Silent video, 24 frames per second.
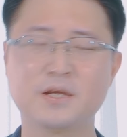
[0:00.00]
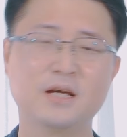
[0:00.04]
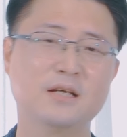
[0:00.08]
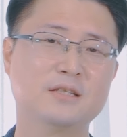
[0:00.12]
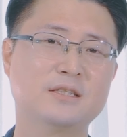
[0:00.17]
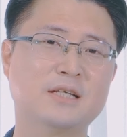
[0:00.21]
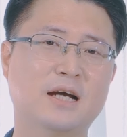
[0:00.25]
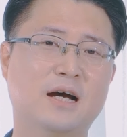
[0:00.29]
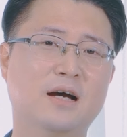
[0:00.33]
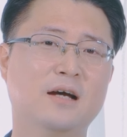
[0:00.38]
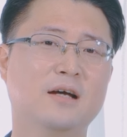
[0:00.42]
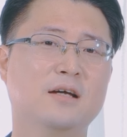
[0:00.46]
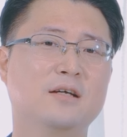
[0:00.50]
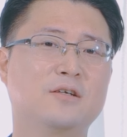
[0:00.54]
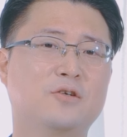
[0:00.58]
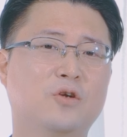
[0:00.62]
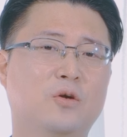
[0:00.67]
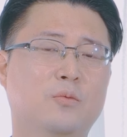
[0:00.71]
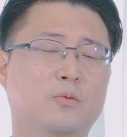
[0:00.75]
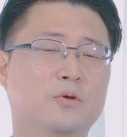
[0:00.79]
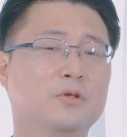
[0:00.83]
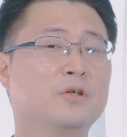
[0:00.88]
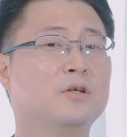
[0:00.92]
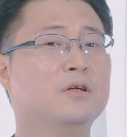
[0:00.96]
자,
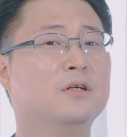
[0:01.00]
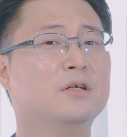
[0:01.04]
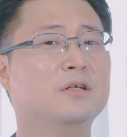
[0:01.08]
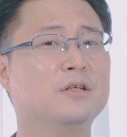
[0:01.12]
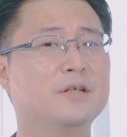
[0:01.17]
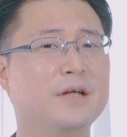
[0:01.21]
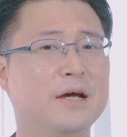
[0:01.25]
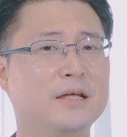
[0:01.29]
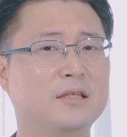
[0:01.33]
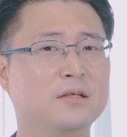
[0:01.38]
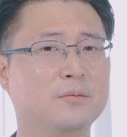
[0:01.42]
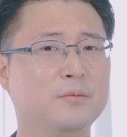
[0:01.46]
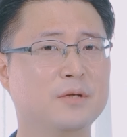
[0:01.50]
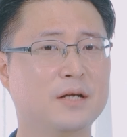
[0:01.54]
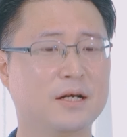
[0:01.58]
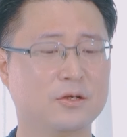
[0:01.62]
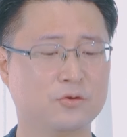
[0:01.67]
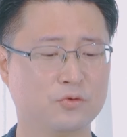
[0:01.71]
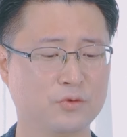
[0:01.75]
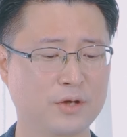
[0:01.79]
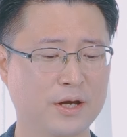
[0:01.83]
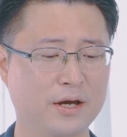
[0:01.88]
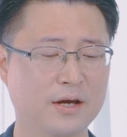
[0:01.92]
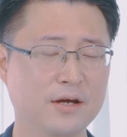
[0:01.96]
그럼 오늘
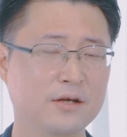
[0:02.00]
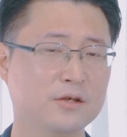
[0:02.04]
레드미라주의